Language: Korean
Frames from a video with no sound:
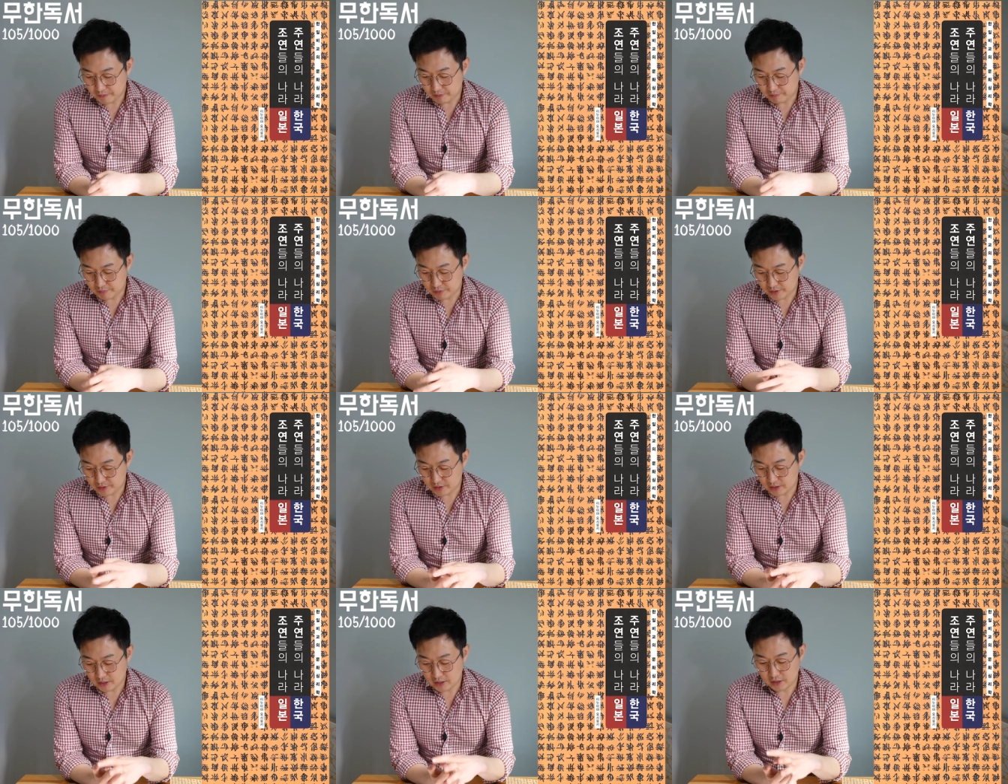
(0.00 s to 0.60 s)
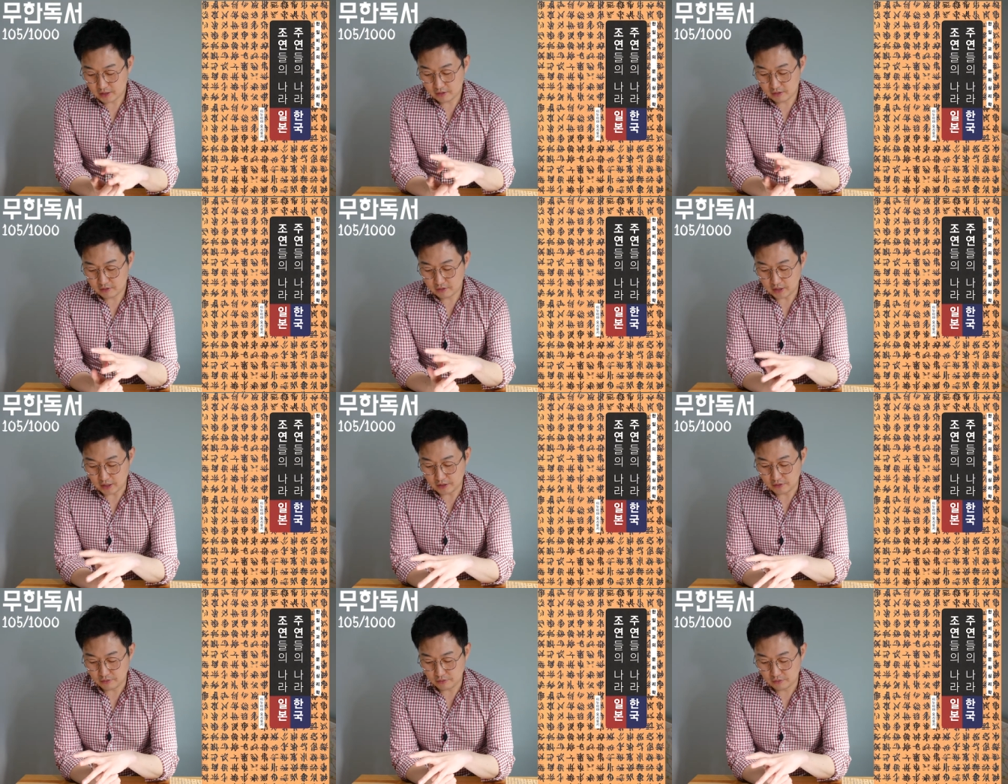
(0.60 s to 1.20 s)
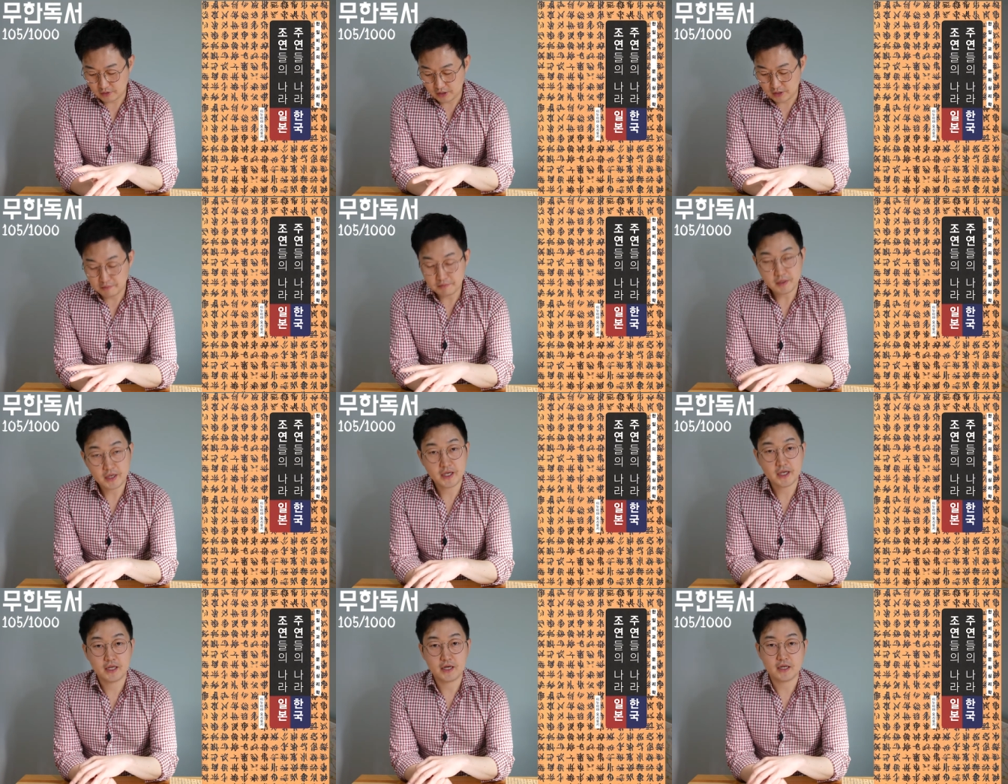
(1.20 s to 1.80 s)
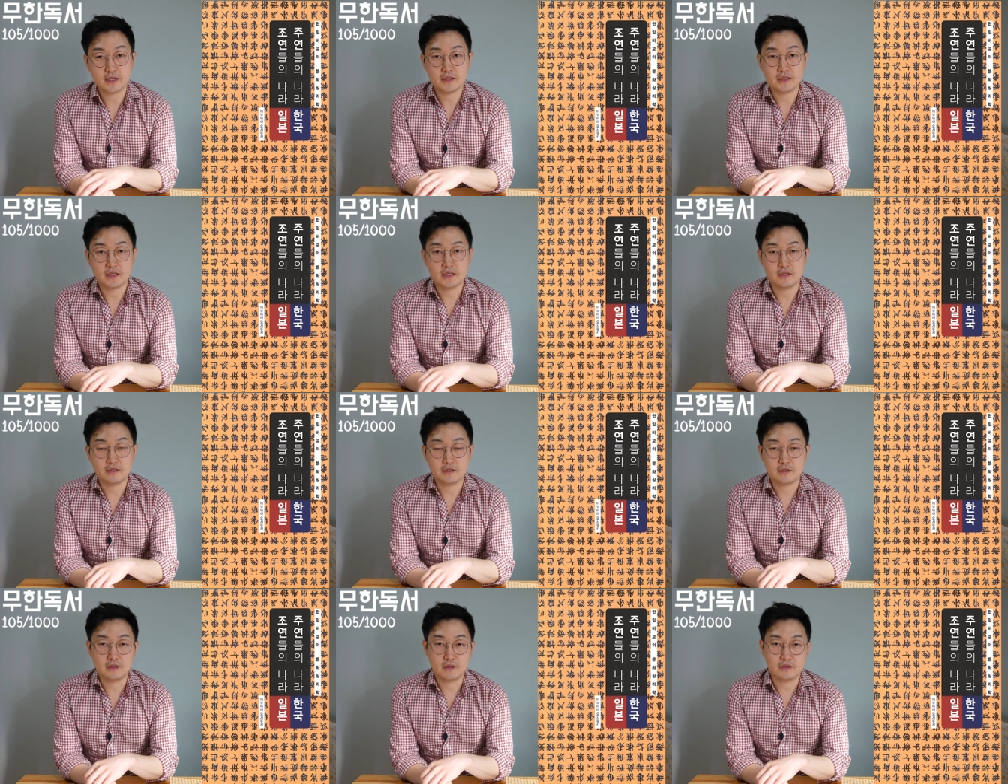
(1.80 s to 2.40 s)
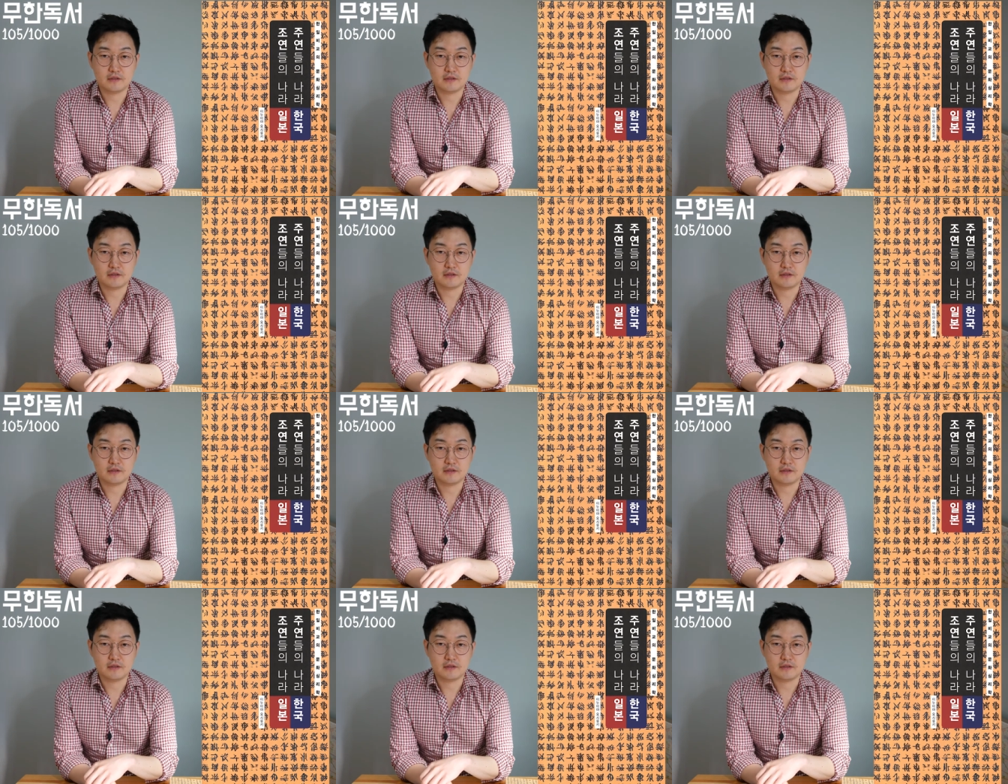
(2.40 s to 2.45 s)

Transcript: 비슷한 단어로는 이마에라는 게 있는데